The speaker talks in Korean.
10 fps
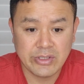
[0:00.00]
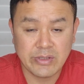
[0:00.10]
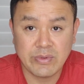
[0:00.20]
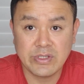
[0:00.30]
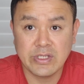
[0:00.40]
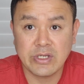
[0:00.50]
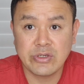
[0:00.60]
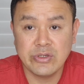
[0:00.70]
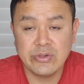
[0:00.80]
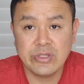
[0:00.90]
첫 번째 이제
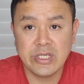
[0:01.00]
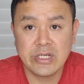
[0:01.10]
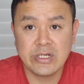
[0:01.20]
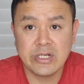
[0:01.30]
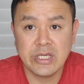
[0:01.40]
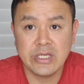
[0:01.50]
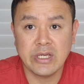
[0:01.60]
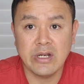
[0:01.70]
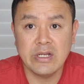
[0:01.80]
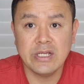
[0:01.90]
큐티클이
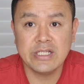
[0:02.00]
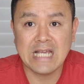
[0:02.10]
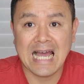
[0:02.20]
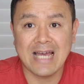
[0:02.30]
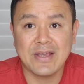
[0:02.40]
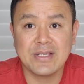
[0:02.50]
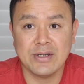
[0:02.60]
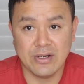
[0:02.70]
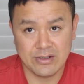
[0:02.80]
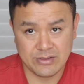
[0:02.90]
열리지
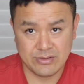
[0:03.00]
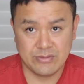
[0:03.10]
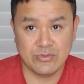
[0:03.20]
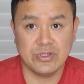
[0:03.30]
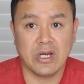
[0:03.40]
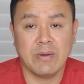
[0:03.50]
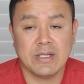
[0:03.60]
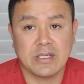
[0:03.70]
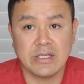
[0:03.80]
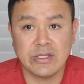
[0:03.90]
않아서 문제가
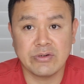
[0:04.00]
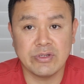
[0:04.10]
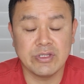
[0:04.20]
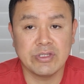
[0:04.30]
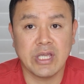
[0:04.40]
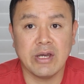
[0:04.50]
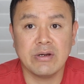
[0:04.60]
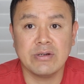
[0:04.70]
발생되는 거 있는데요.